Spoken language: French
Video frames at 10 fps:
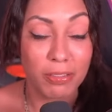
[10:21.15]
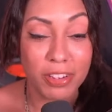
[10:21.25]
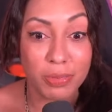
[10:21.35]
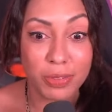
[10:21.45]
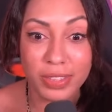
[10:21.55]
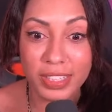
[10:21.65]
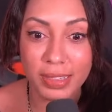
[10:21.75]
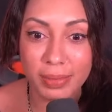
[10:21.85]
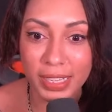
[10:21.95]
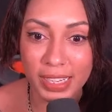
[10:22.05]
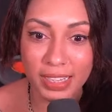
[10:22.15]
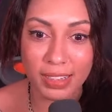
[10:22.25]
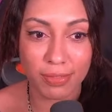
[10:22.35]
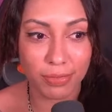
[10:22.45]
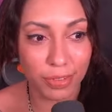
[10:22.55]
En fait, je me suis dit,
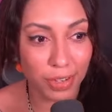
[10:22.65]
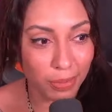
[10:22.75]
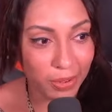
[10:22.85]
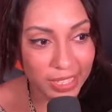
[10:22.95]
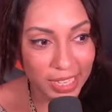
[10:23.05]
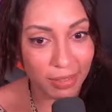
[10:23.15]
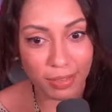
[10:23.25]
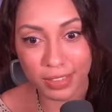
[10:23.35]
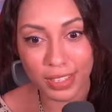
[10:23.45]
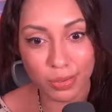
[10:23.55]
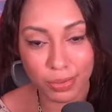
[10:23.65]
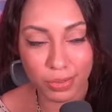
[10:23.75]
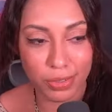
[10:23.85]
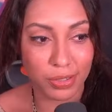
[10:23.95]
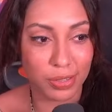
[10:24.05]
mais vu comment ça avance et
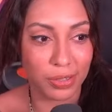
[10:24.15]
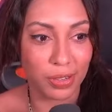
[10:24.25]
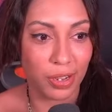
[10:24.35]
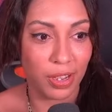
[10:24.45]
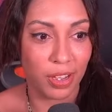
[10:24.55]
tout, je